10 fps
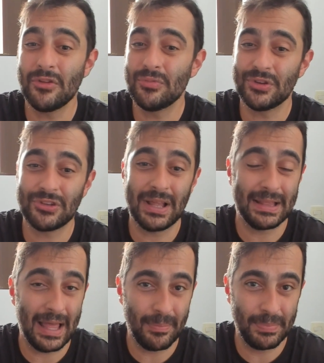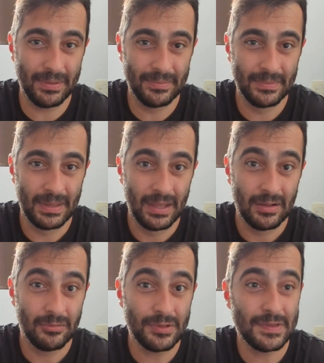de uma startup,
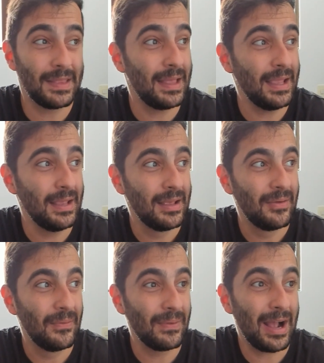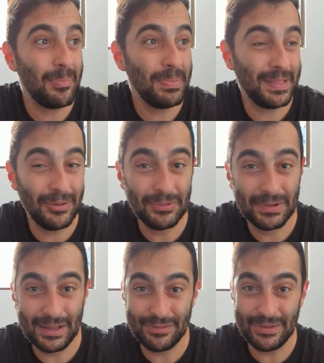você tem um capitão do
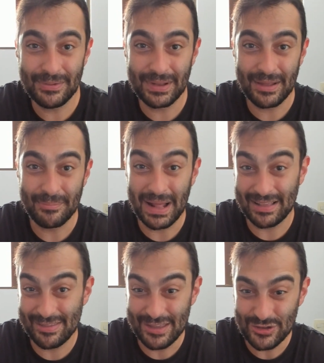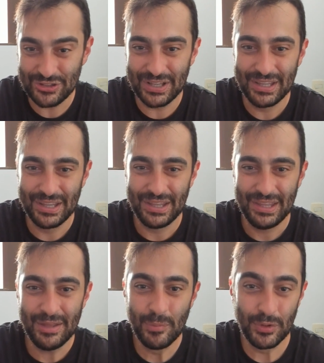navio que é marxista
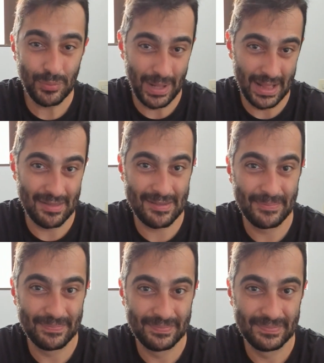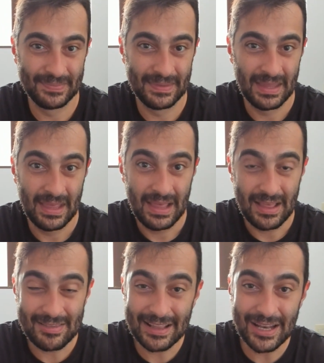e muito mais.
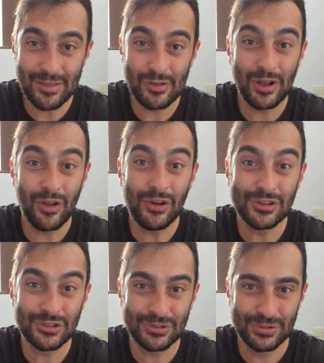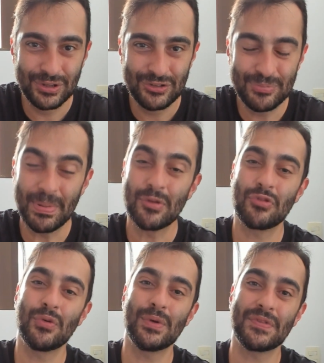Esse grande zoológico de
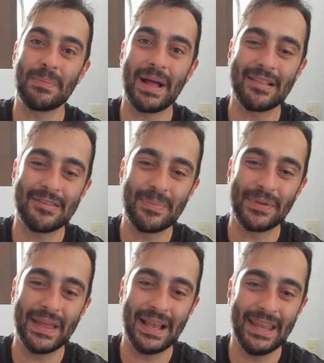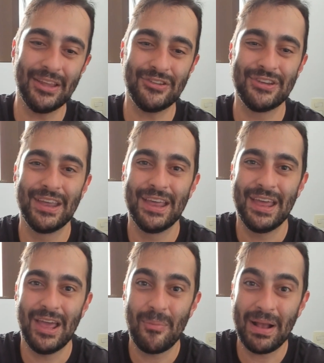pessoas que participam da elite
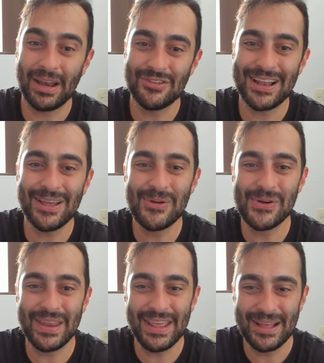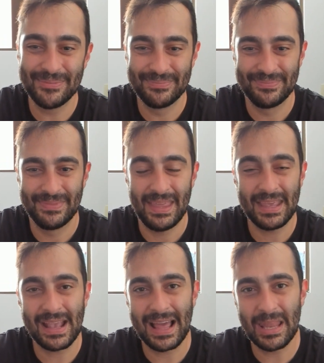é uma grande alegoria em
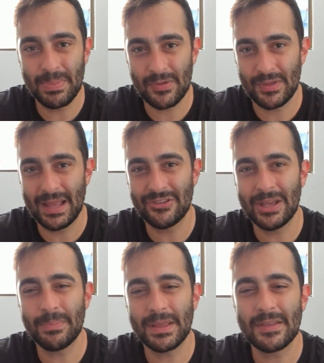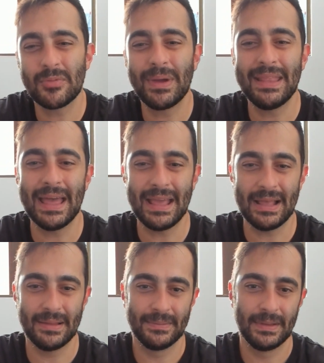que cada personagem representa uma
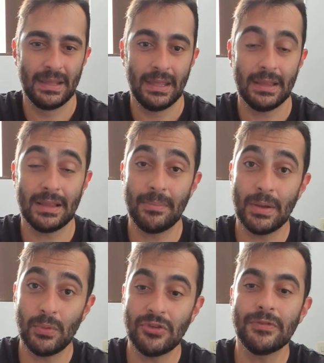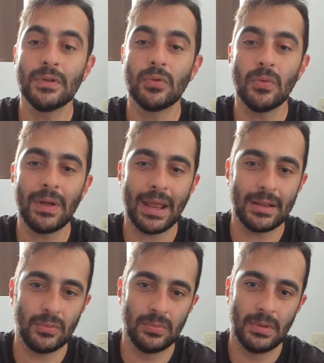ideia e também um indivíduo
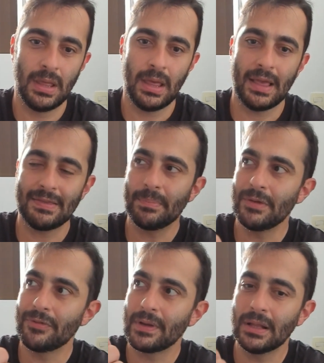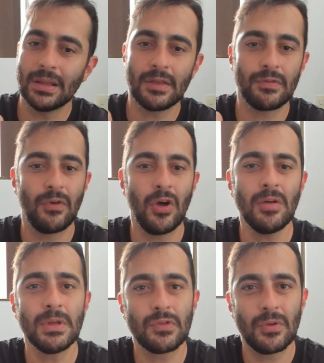concreto exemplificando as
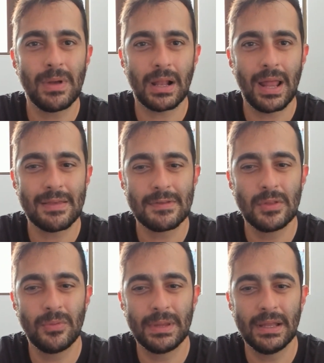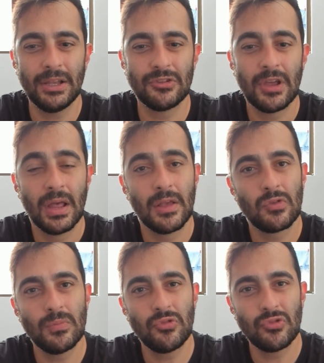formas como a classe dominante
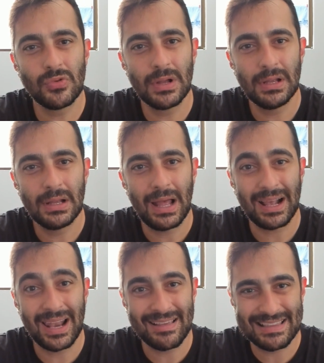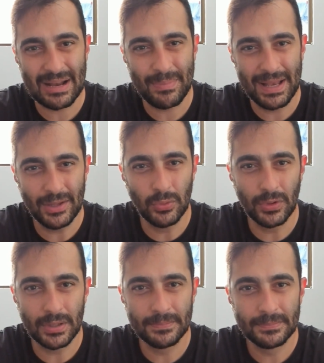subjuga a classe
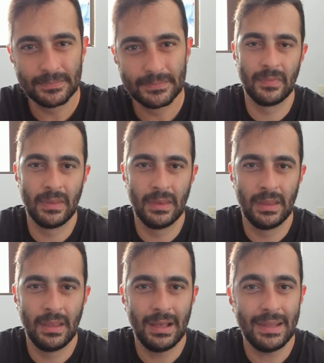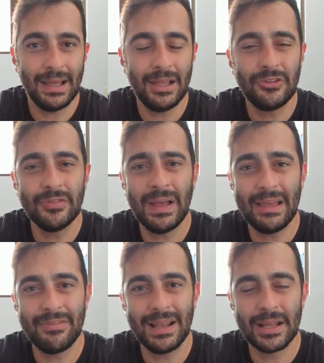trabalhadora. A narrativa
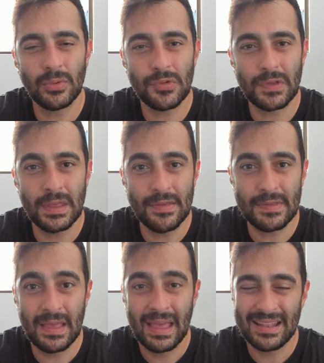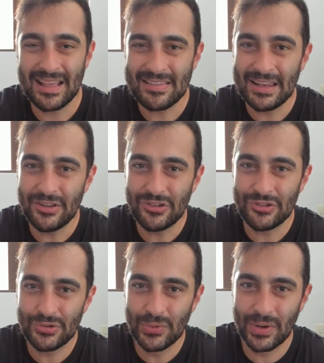revela a tosquice dessa elite
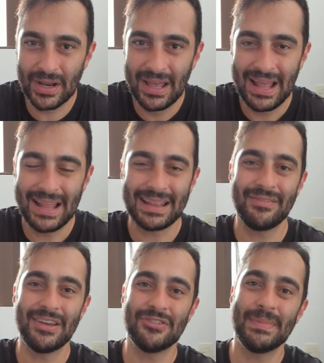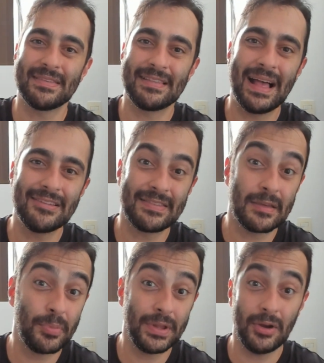chucra através de mensagens que
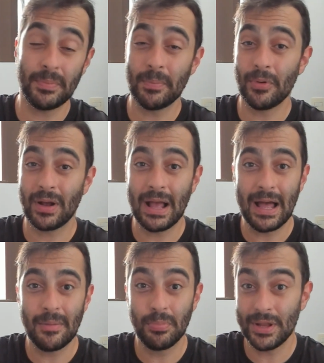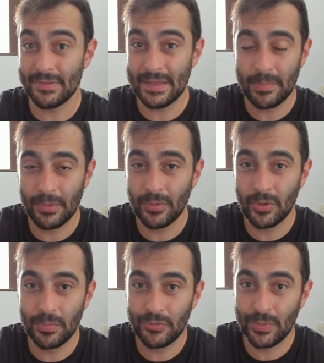poderiam pipocar, por exemplo, em um
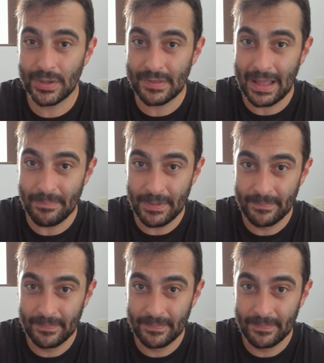grupo de WhatsApp,